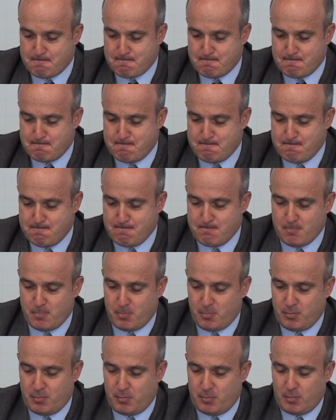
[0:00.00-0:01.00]
mm,
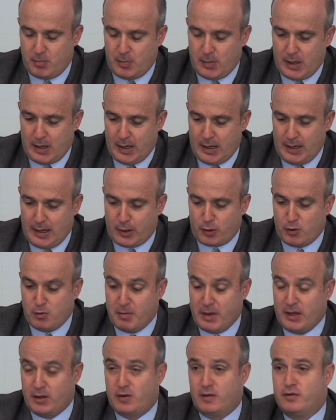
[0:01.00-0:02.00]
el
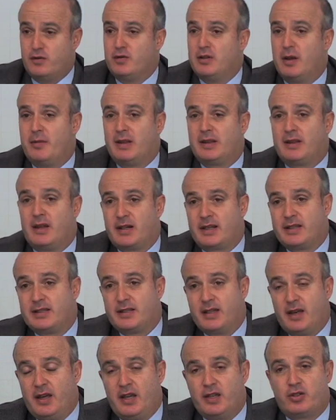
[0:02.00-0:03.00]
argumento fundamental que
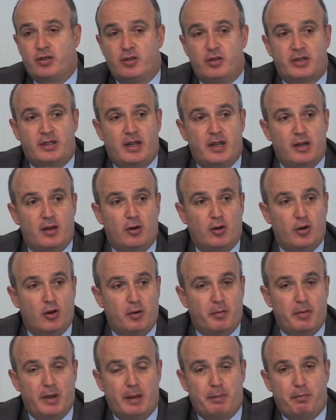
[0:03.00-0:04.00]
se ha hecho es que en
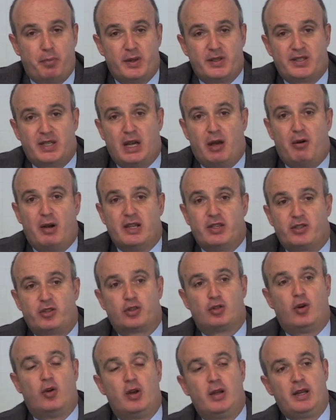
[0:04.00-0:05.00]
Colombia pues, se
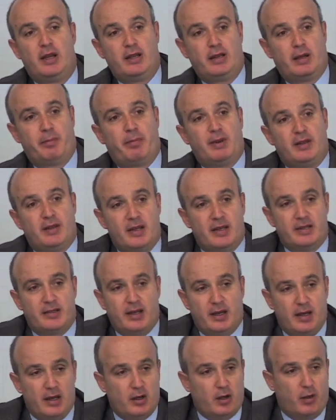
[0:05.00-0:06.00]
avanzó en la
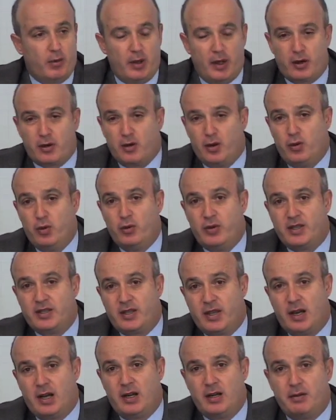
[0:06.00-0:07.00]
independencia del gobierno
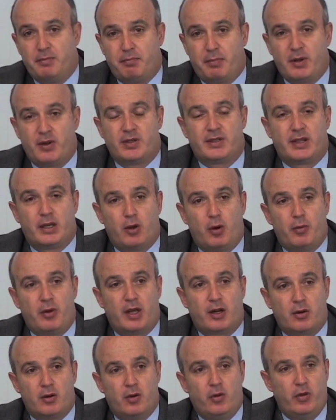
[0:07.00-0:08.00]
judicial, pero este
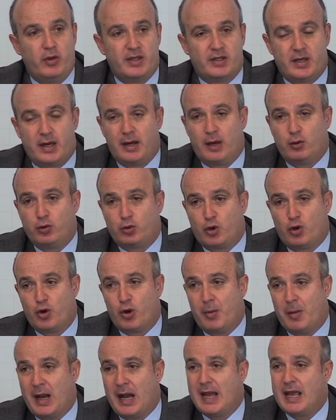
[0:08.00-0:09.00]
gobierno judicial
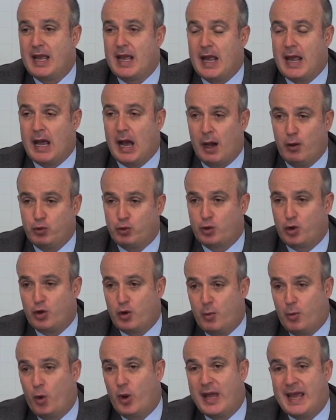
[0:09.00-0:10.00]
autónoma, eh,
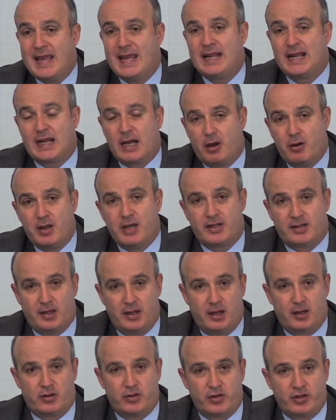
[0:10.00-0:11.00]
autónomo en cabeza
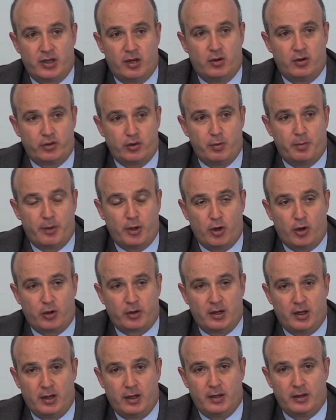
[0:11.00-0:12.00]
del Consejo
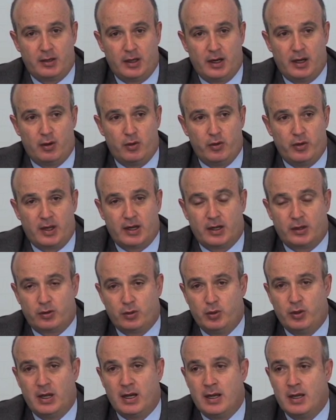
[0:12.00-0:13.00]
Superior de, la
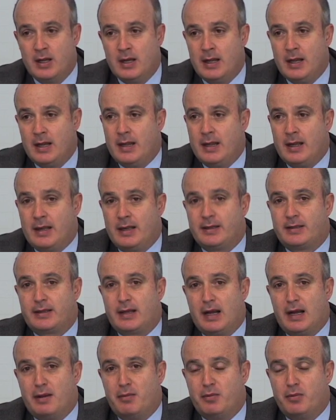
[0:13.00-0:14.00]
Judicatura
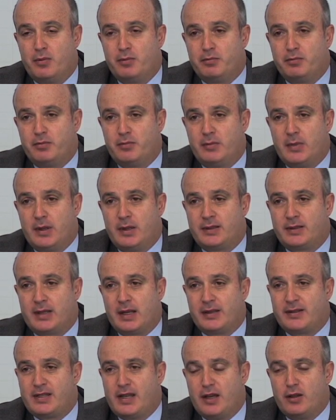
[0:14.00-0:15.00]
está, mm,
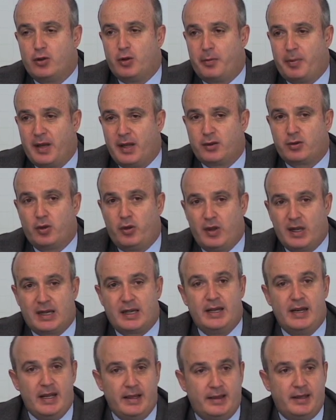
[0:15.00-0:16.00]
está siendo objeto de
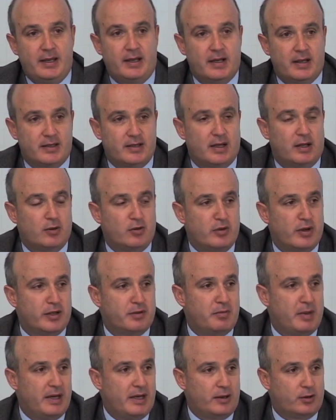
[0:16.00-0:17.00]
críticas,
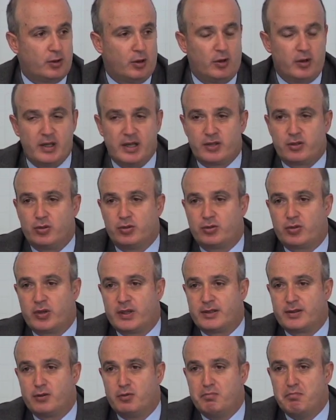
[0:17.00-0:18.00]
algunas meritorias,
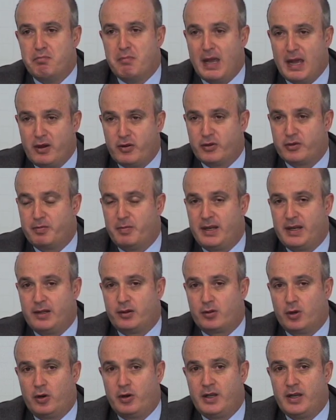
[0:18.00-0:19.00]
otras menos
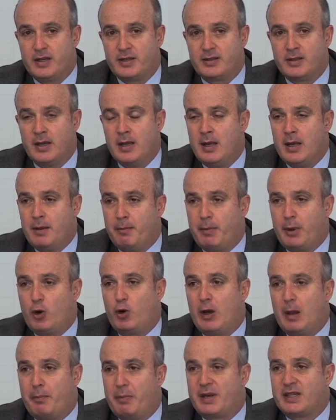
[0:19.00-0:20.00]
meritorias,
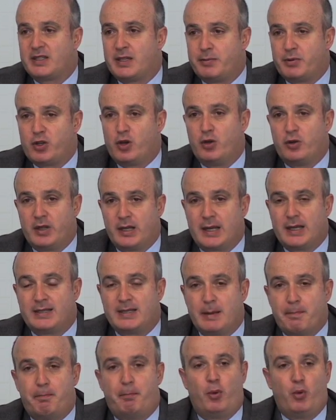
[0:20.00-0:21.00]
pero la percepción de que
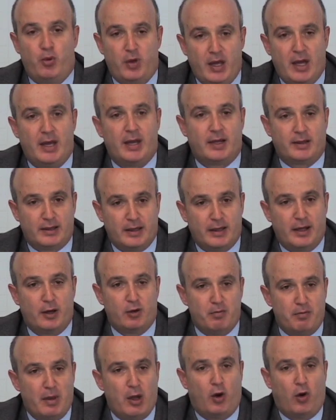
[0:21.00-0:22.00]
se pudiera
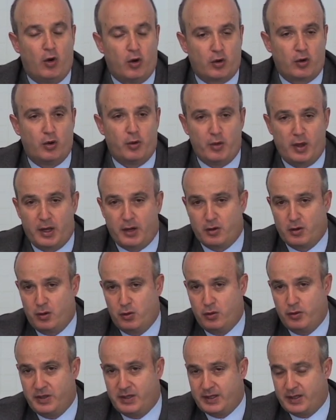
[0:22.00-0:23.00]
tener un mejor
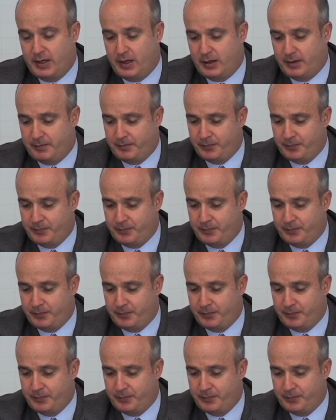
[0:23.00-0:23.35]
gobierno judicial.